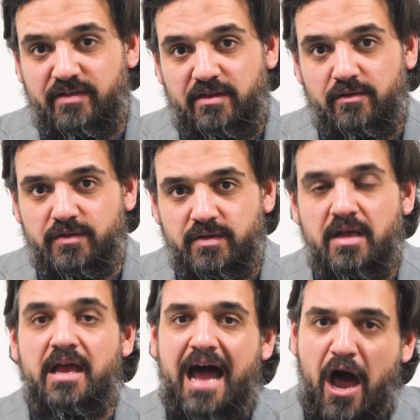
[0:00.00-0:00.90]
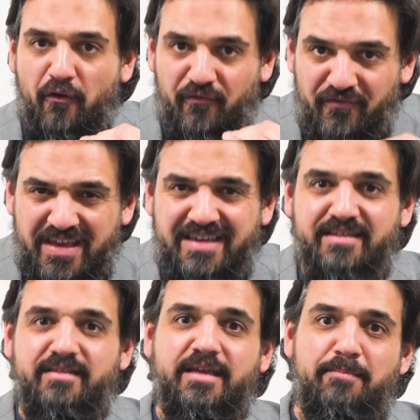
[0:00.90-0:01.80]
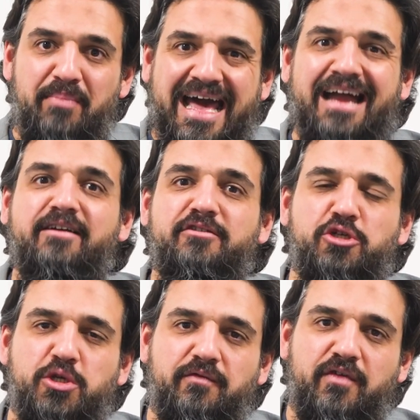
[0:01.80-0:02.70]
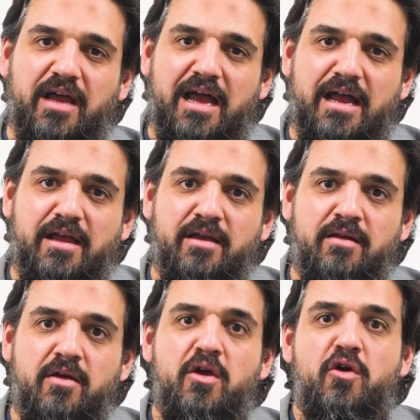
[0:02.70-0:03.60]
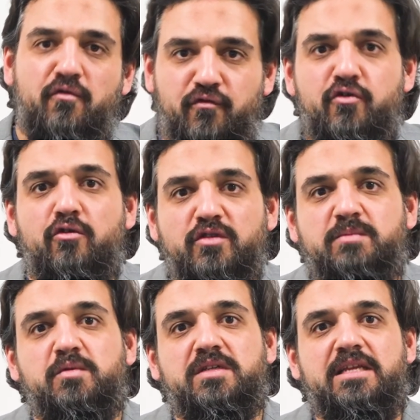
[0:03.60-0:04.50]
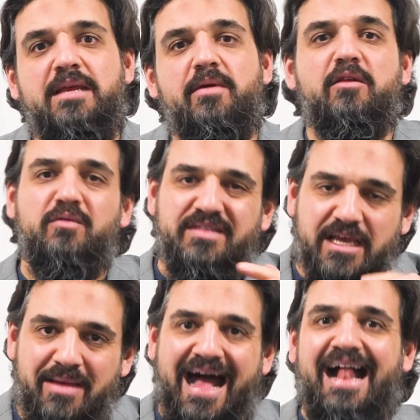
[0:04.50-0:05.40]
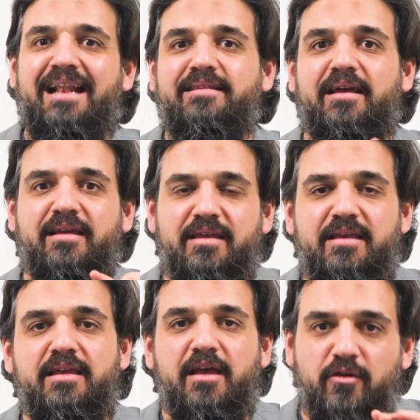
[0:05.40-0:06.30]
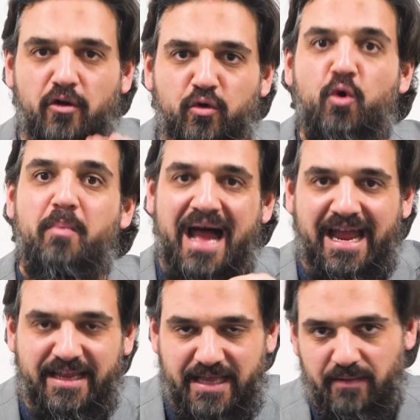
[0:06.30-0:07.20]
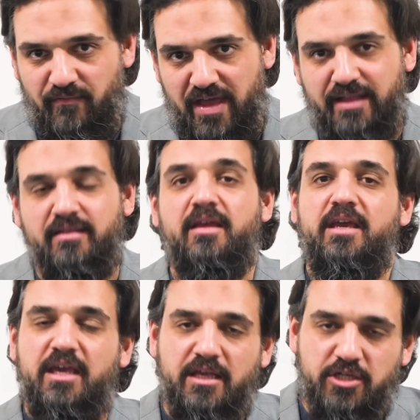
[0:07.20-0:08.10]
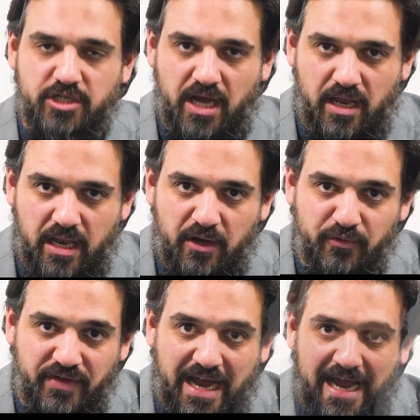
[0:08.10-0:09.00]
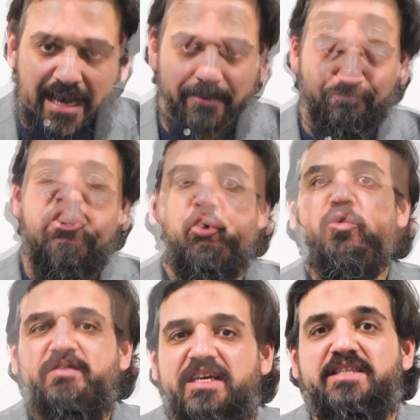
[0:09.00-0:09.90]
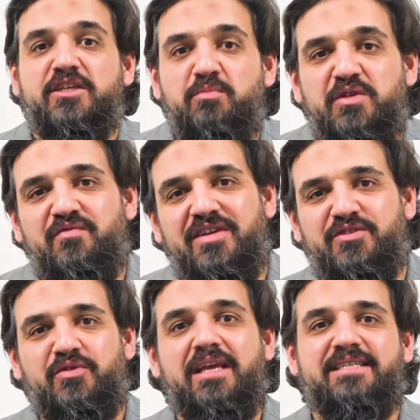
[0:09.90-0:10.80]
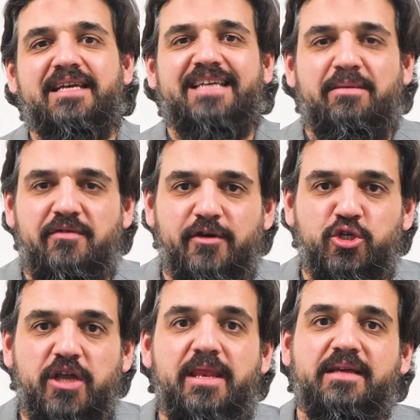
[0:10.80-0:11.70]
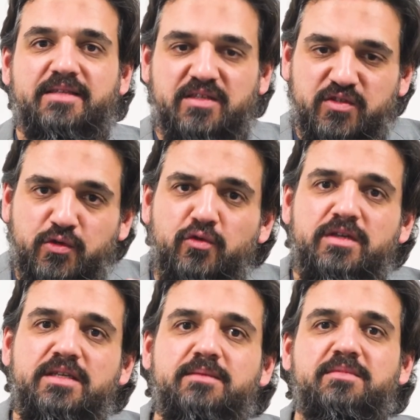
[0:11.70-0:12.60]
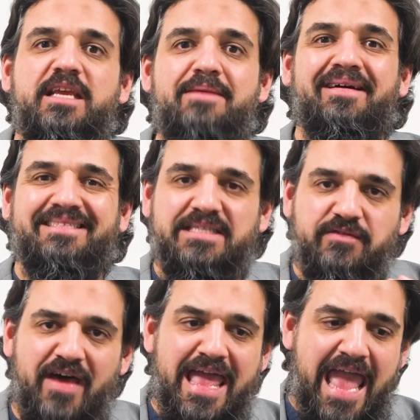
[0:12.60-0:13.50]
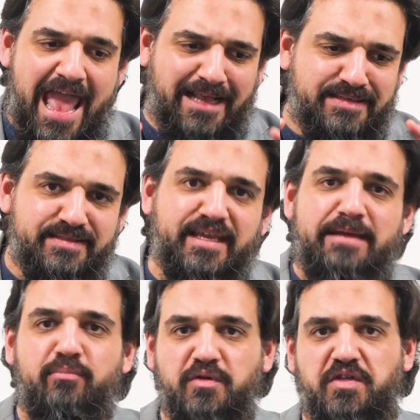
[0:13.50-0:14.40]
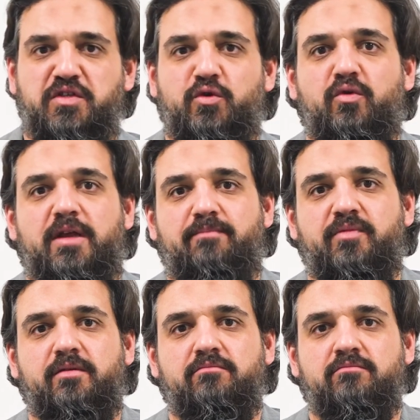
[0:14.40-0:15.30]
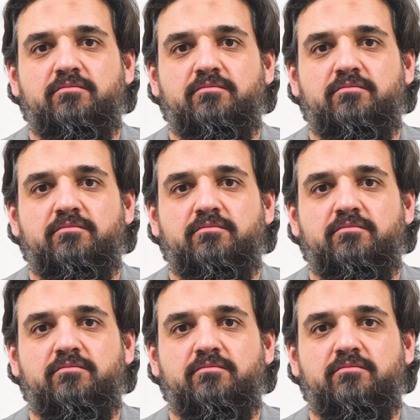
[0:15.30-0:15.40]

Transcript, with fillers: Videos auf wichtige praktische Fragen für uns Muslime in unserem Alltag hier in Europa eingehen werden, inshallah ta'ala. Grundsätzlich müssen wir zunächst erst einmal verstehen, dass es zu diesem Thema zwei Extrempositionen gibt.